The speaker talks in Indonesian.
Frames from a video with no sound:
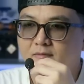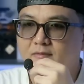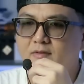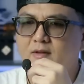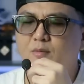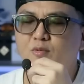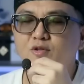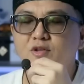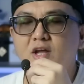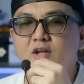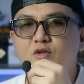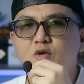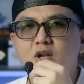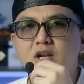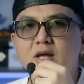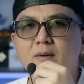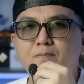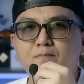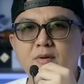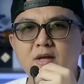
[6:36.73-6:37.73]
Namun dia tuh
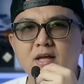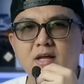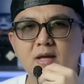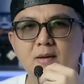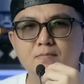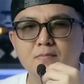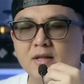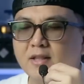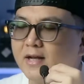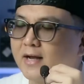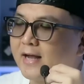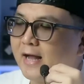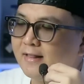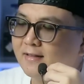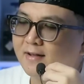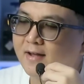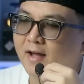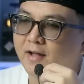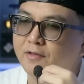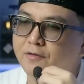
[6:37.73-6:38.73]
lebih
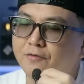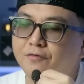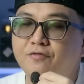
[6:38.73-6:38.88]
menekankan